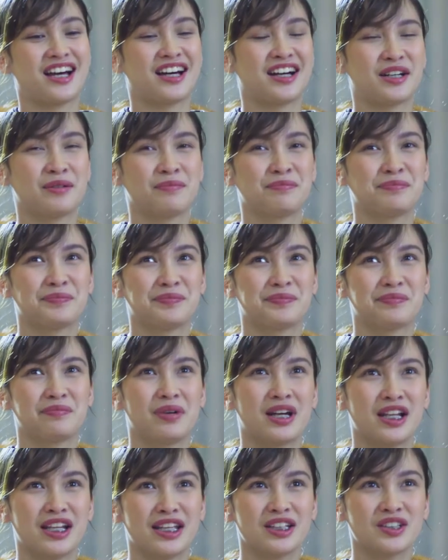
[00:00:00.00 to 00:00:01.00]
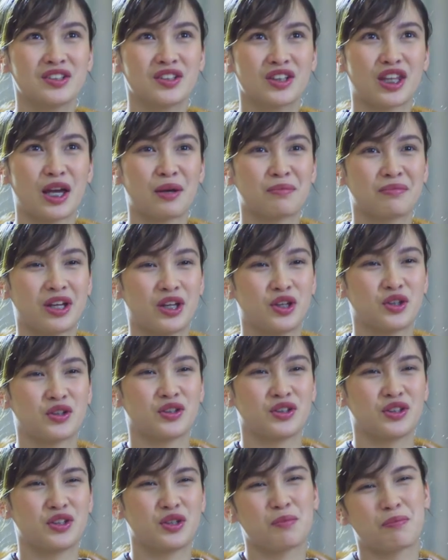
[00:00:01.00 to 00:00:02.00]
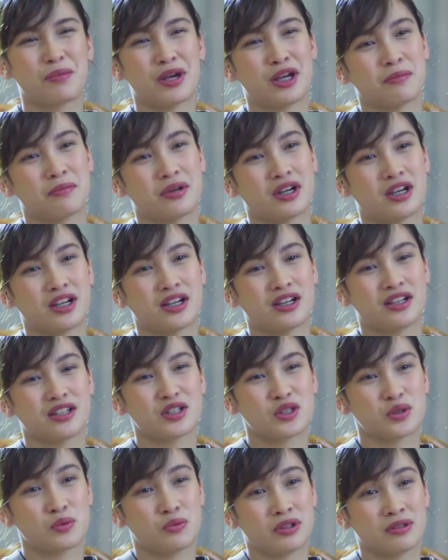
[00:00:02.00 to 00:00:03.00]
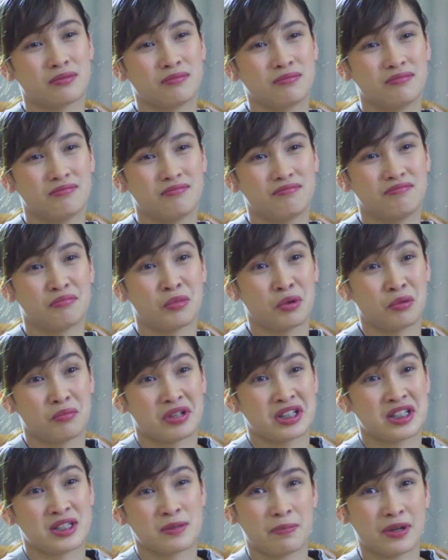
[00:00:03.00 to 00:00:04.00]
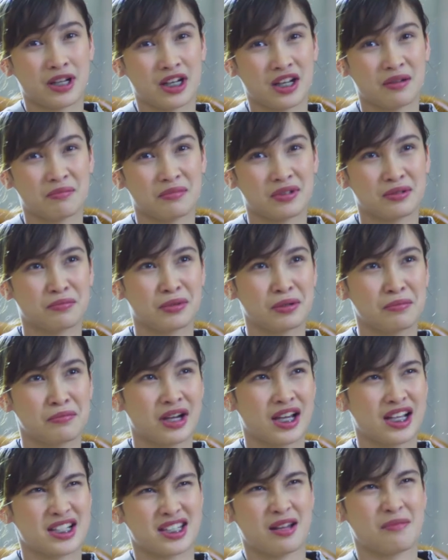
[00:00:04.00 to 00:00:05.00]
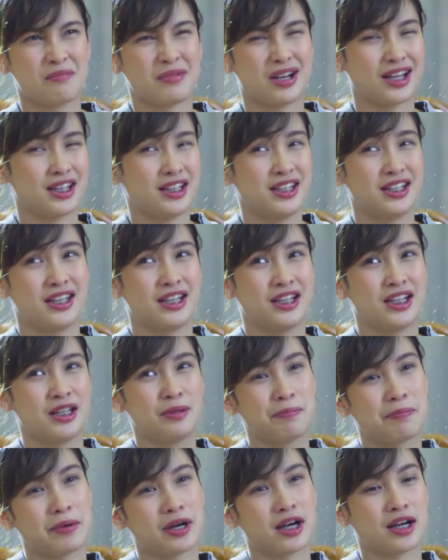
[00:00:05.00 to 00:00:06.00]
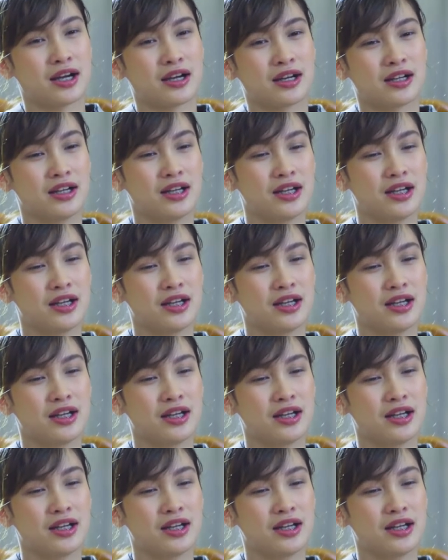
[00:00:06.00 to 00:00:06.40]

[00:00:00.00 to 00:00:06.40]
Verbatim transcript: um, bale, nung time na yon yung pa yung mga sweet moments pa namin pag magkasama, kilig-kilig pa.